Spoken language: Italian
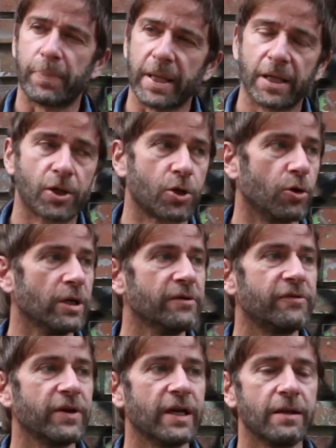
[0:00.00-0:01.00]
piccoli
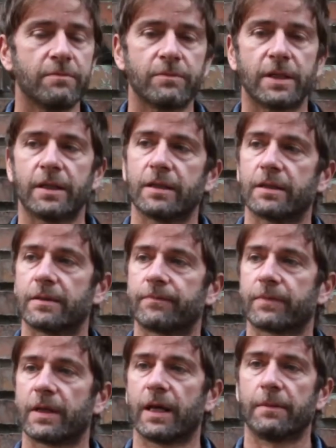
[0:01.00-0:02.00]
film
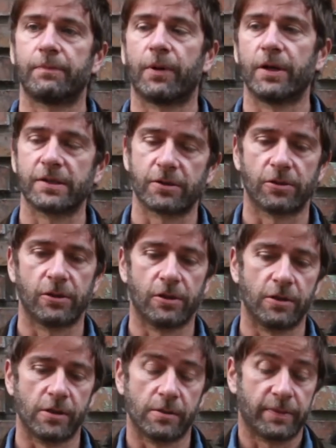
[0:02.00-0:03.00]
e poi
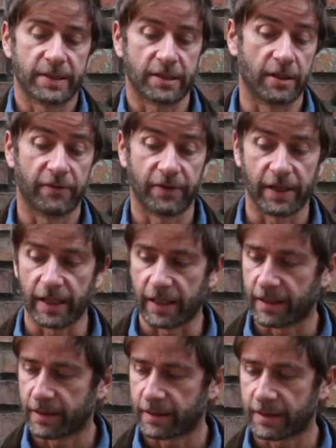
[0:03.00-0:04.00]
sono passato a
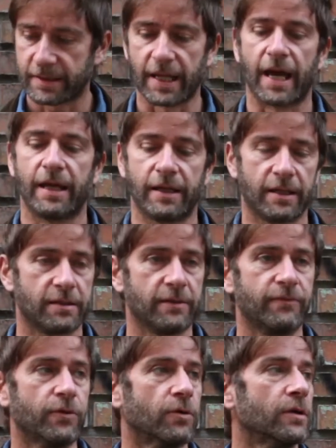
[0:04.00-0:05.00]
fare serie
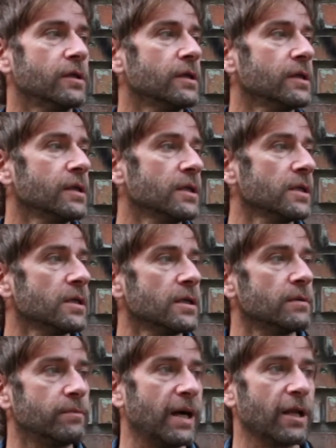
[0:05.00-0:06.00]
tv.
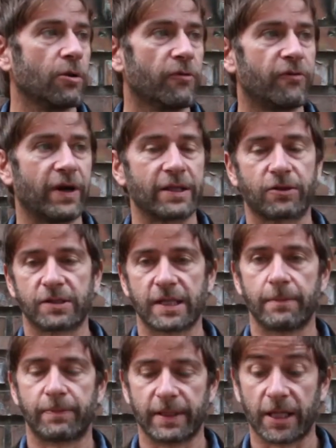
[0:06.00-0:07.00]
Ma l'ho fatto
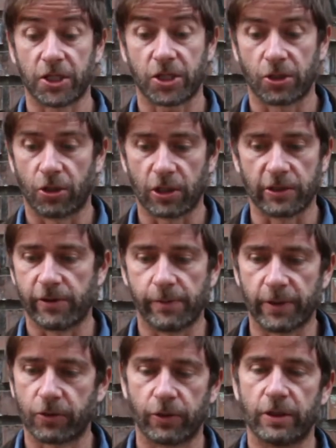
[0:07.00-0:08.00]
sempre da scenografo,
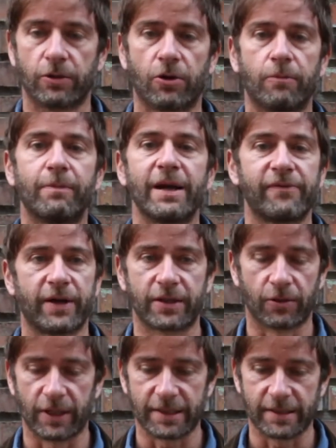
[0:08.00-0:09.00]
per cui non ho mai
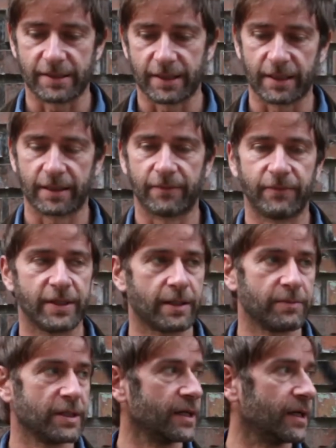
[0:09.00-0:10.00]
fatto l'assistente in
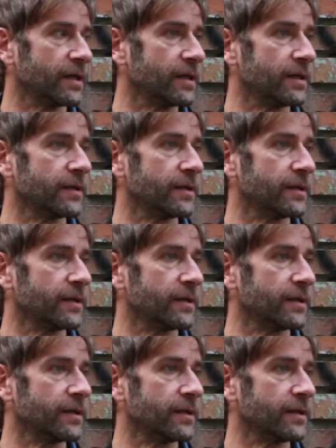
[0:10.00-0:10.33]
vita mia